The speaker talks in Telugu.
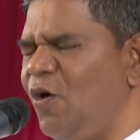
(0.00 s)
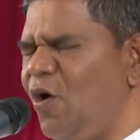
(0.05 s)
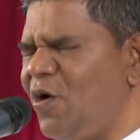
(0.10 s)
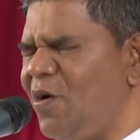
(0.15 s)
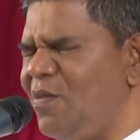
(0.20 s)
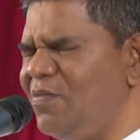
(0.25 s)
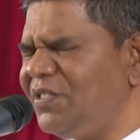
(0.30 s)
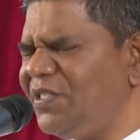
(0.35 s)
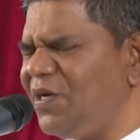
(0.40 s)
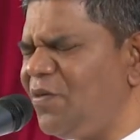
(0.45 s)
ఒక
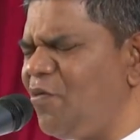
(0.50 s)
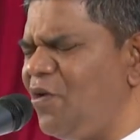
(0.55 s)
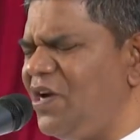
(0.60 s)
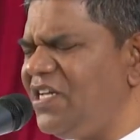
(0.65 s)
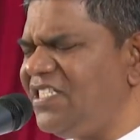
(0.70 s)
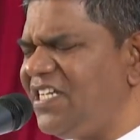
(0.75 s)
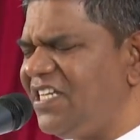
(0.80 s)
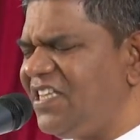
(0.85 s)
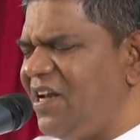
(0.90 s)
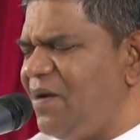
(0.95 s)
నిమిషం కుడి
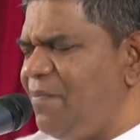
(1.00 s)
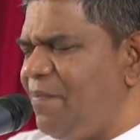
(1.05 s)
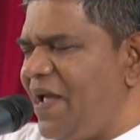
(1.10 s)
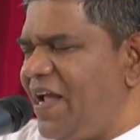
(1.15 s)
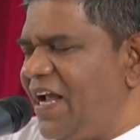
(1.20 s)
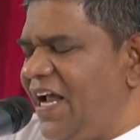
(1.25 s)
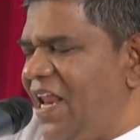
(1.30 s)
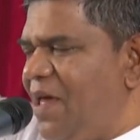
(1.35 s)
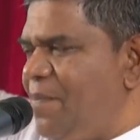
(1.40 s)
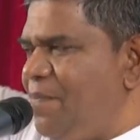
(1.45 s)
చేతిని
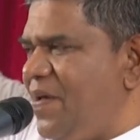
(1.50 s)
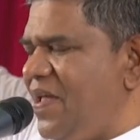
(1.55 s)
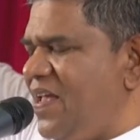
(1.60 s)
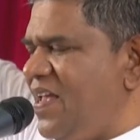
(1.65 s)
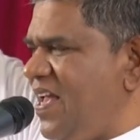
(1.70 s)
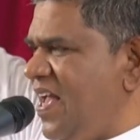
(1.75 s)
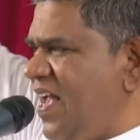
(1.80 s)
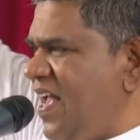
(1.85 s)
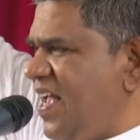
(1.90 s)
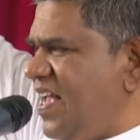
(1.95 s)
పైకి లేపి
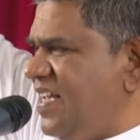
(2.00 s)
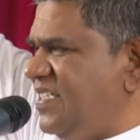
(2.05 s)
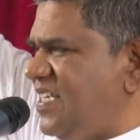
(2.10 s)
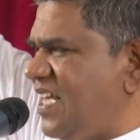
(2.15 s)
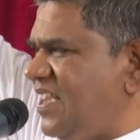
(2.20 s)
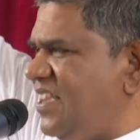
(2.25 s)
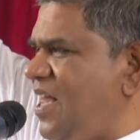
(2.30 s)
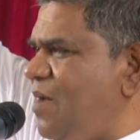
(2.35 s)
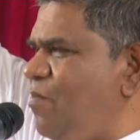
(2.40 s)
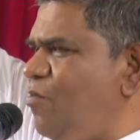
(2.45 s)
ఈ
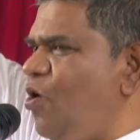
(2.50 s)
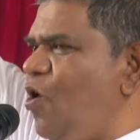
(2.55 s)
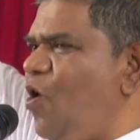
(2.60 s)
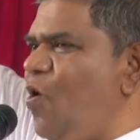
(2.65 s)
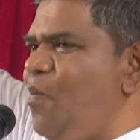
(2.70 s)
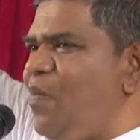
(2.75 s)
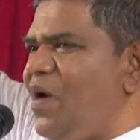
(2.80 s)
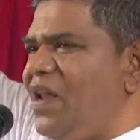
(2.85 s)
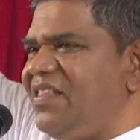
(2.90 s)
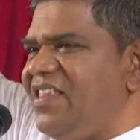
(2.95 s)
సత్యం
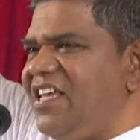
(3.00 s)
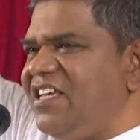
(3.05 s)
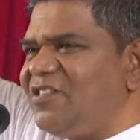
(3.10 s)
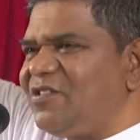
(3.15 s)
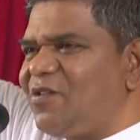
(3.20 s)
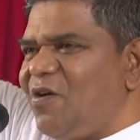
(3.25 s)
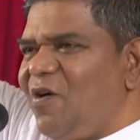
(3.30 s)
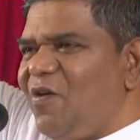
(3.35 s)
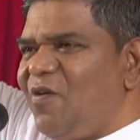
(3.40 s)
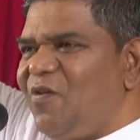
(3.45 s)
లోపల
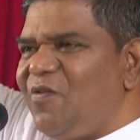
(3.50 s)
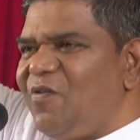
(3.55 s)
తీసుకో